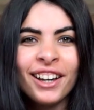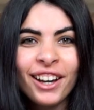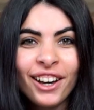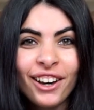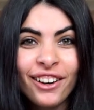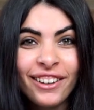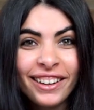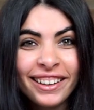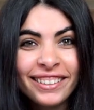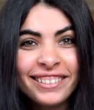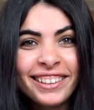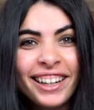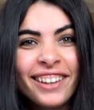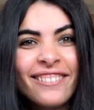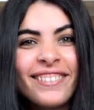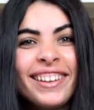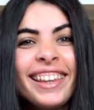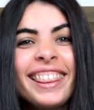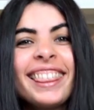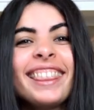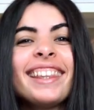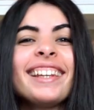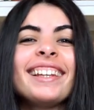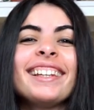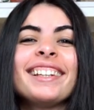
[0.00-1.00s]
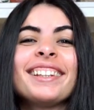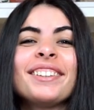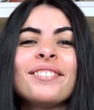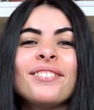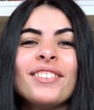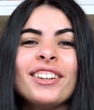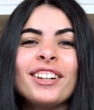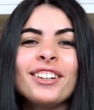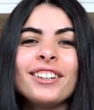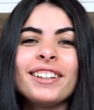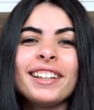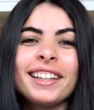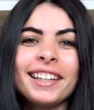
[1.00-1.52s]
Hola otra vez,
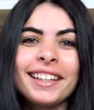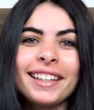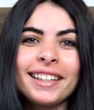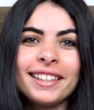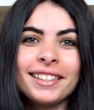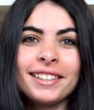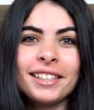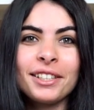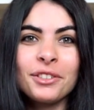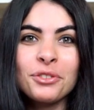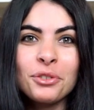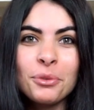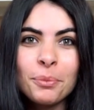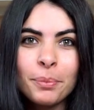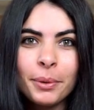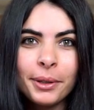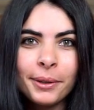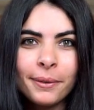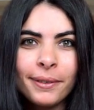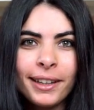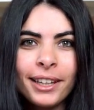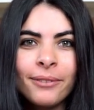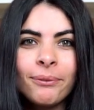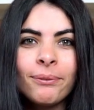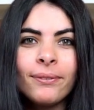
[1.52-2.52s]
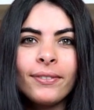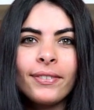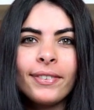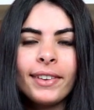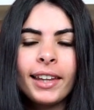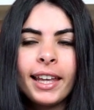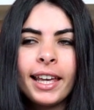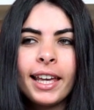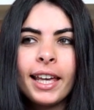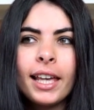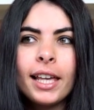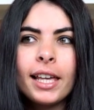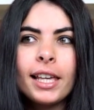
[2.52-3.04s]
espero que estéis súper bien.
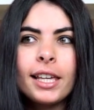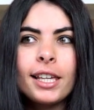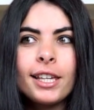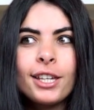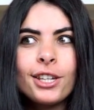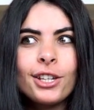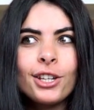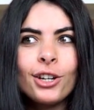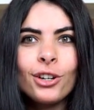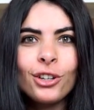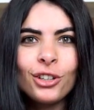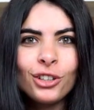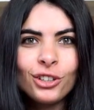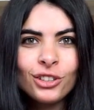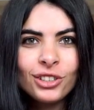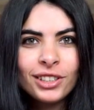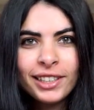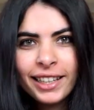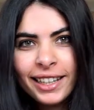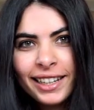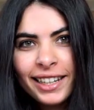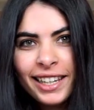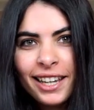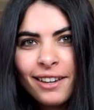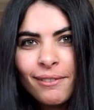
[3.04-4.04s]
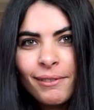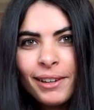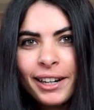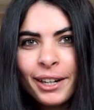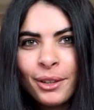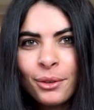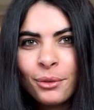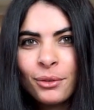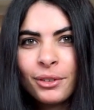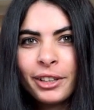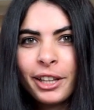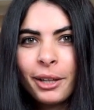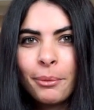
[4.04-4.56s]
Y hoy os quería hablar de
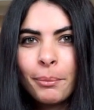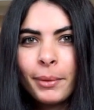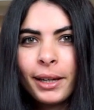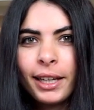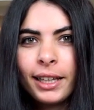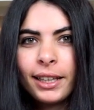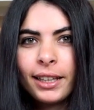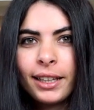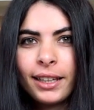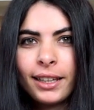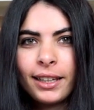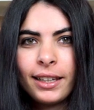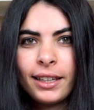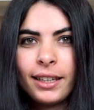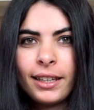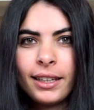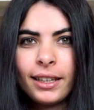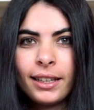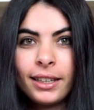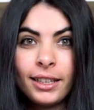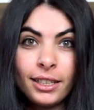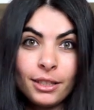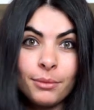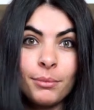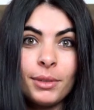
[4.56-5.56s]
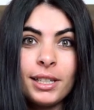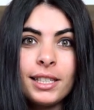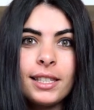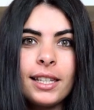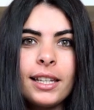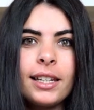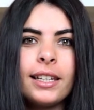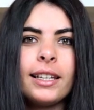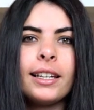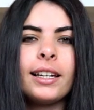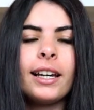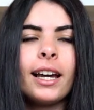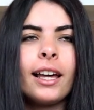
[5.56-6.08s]
un tema que, es más
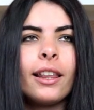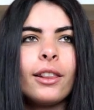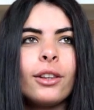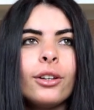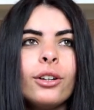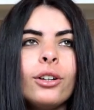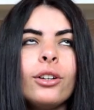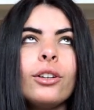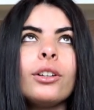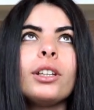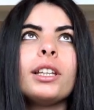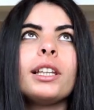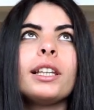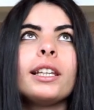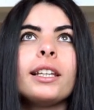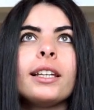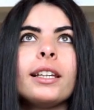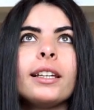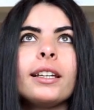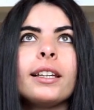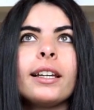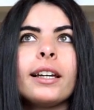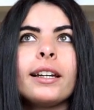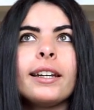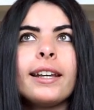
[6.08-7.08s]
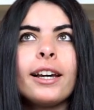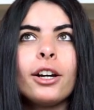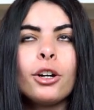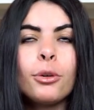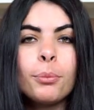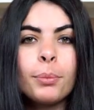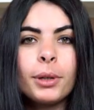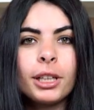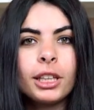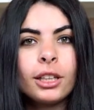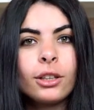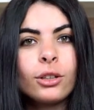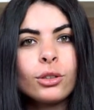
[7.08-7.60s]
delicado y quería
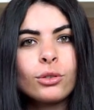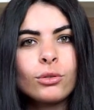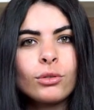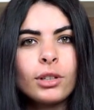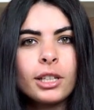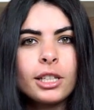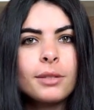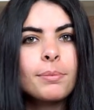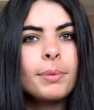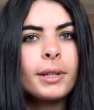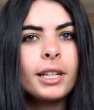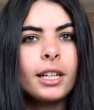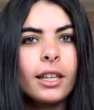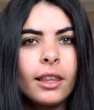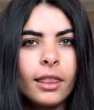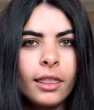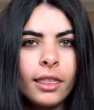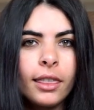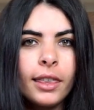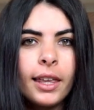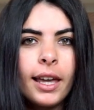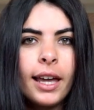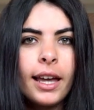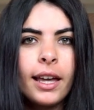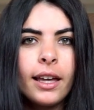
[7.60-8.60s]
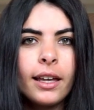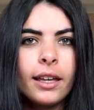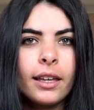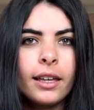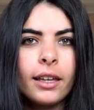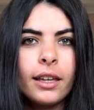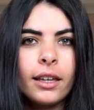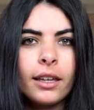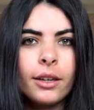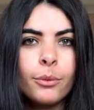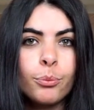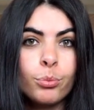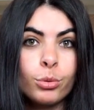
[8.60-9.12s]
compartiros una experiencia
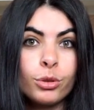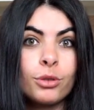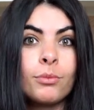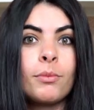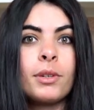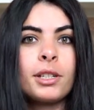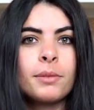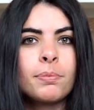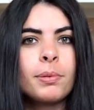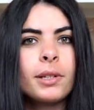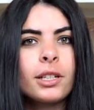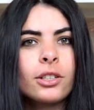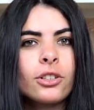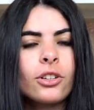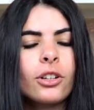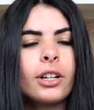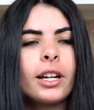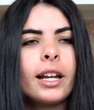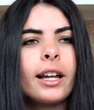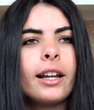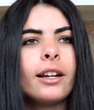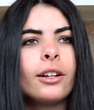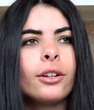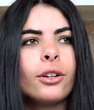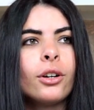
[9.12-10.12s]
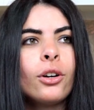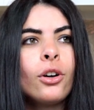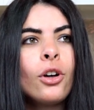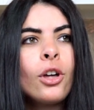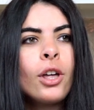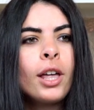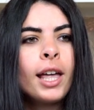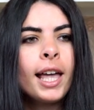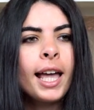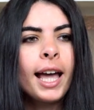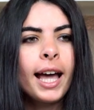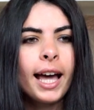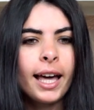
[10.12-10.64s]
eh, pues más personal, ¿no?
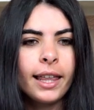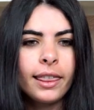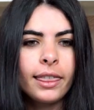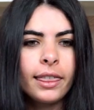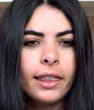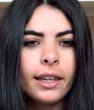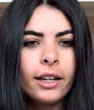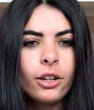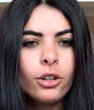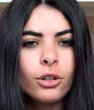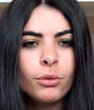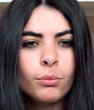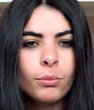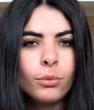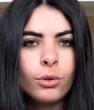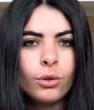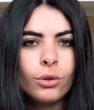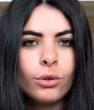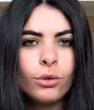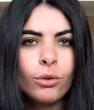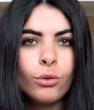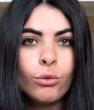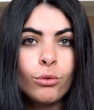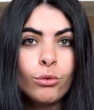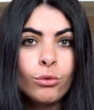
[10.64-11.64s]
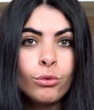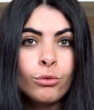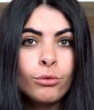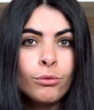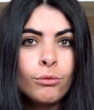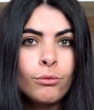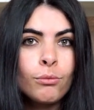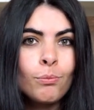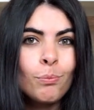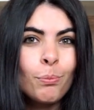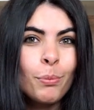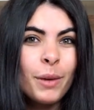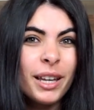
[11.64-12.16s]
Hace como
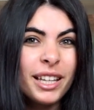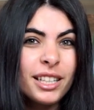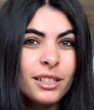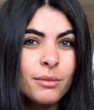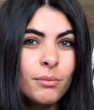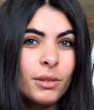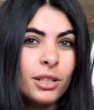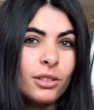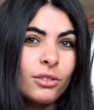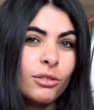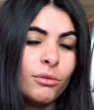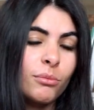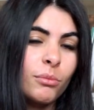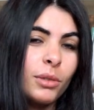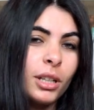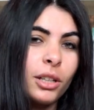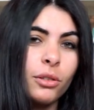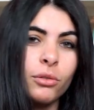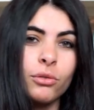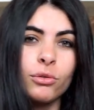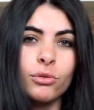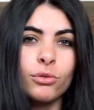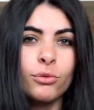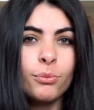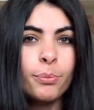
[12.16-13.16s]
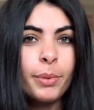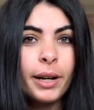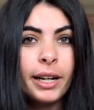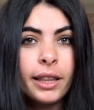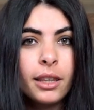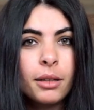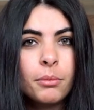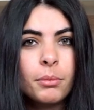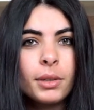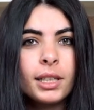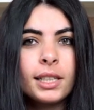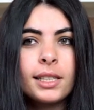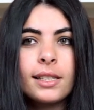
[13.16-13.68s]
un mes más o menos, un par de
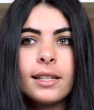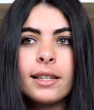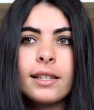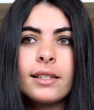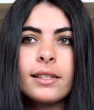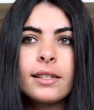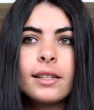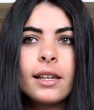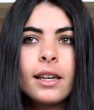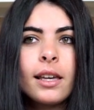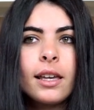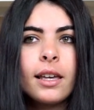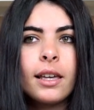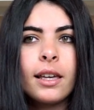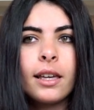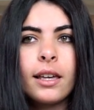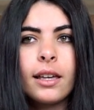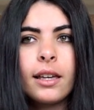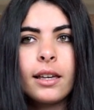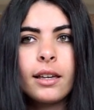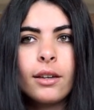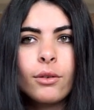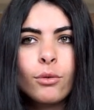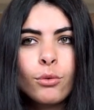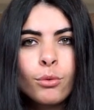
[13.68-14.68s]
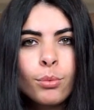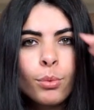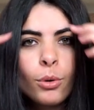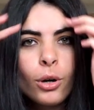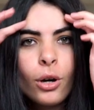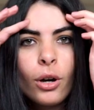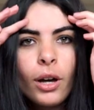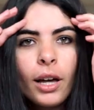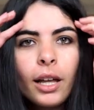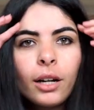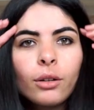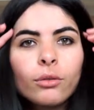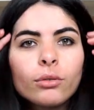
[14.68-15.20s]
meses, eh, hubo
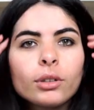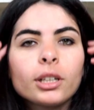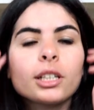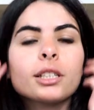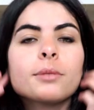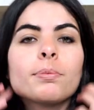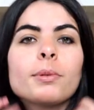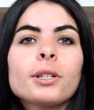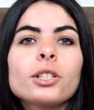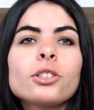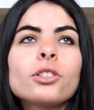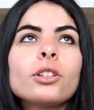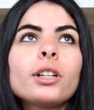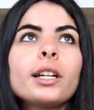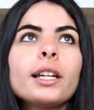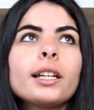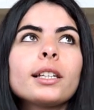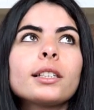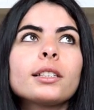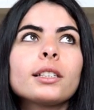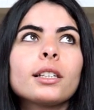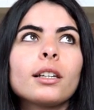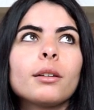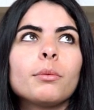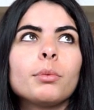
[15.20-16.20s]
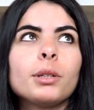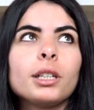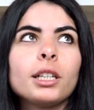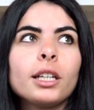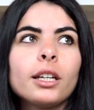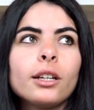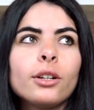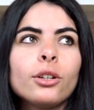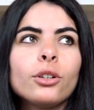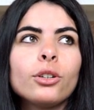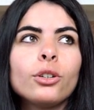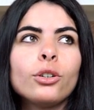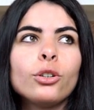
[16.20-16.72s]
algunas personas que
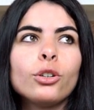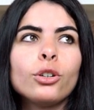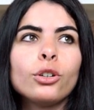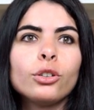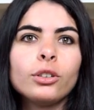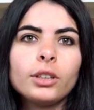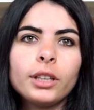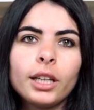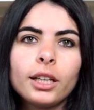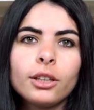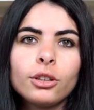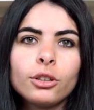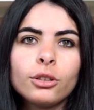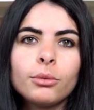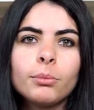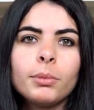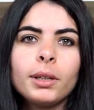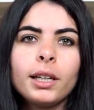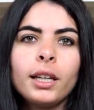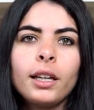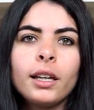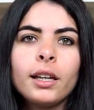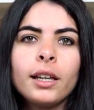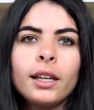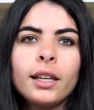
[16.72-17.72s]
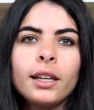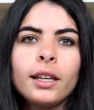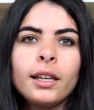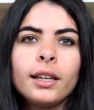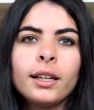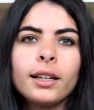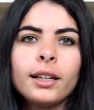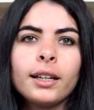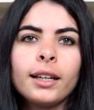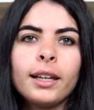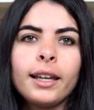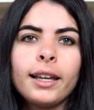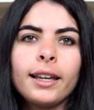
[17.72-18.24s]
vinieron contándome
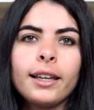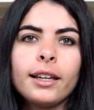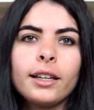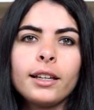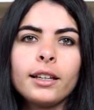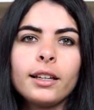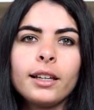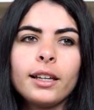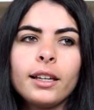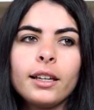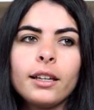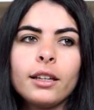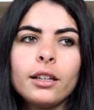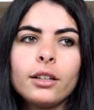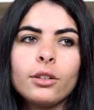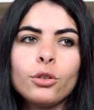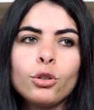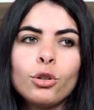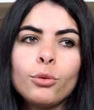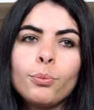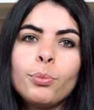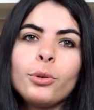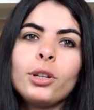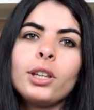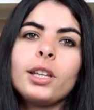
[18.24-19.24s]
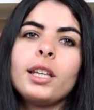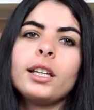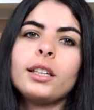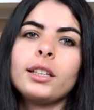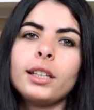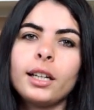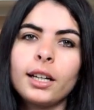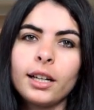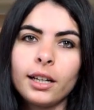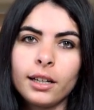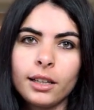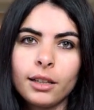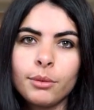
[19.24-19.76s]
que eh, no podían
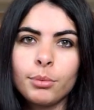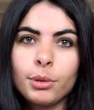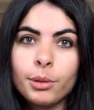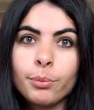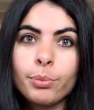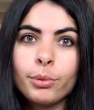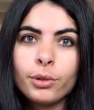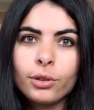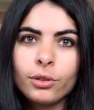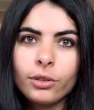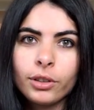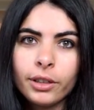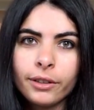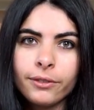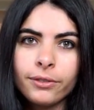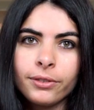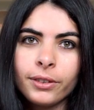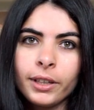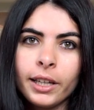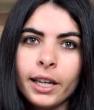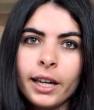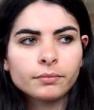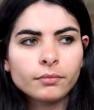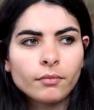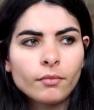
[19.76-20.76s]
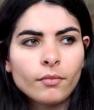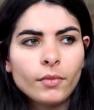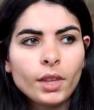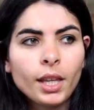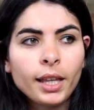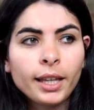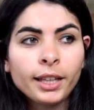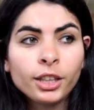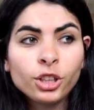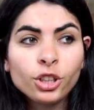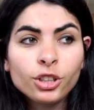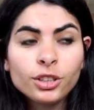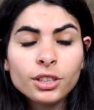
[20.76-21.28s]
dejar de ver pornografía.
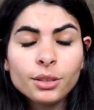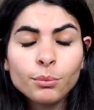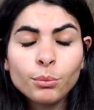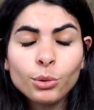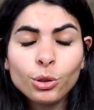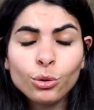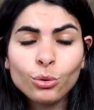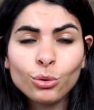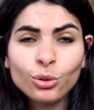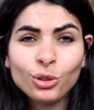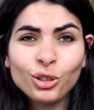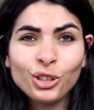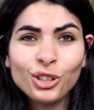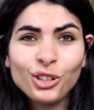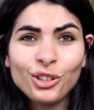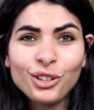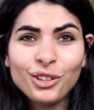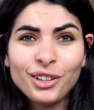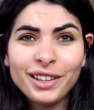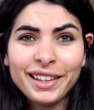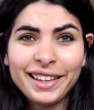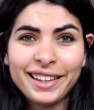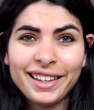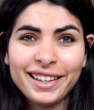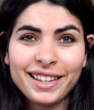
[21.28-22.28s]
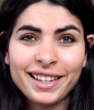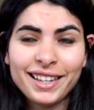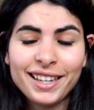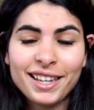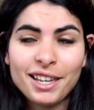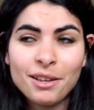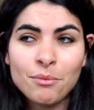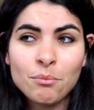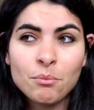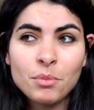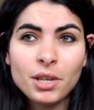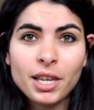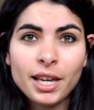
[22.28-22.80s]
Entonces se me ocurrió
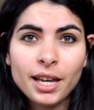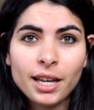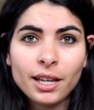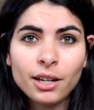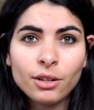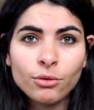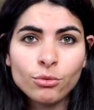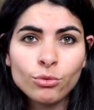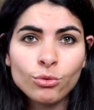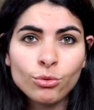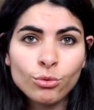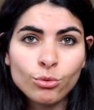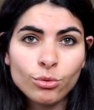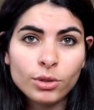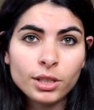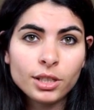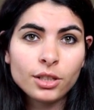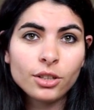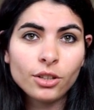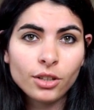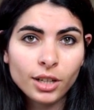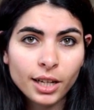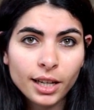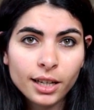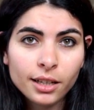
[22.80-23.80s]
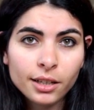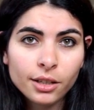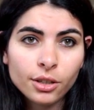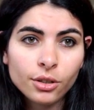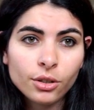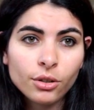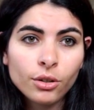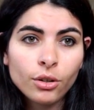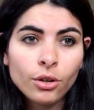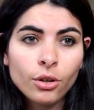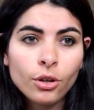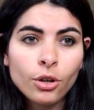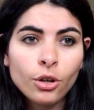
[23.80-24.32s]
enviar un
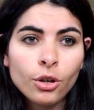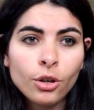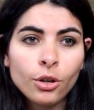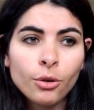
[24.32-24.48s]
cuestionario